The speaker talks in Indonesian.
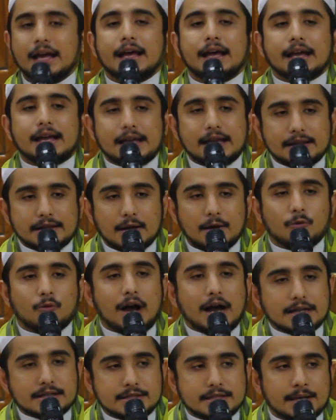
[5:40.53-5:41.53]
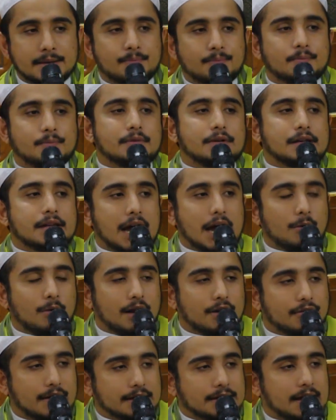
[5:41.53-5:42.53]
kita wajib di awal
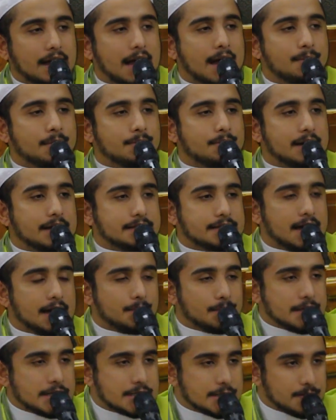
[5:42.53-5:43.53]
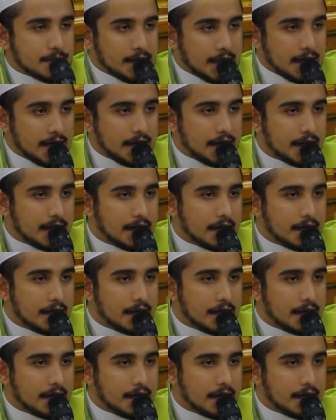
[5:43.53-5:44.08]
fatihah membaca bismillah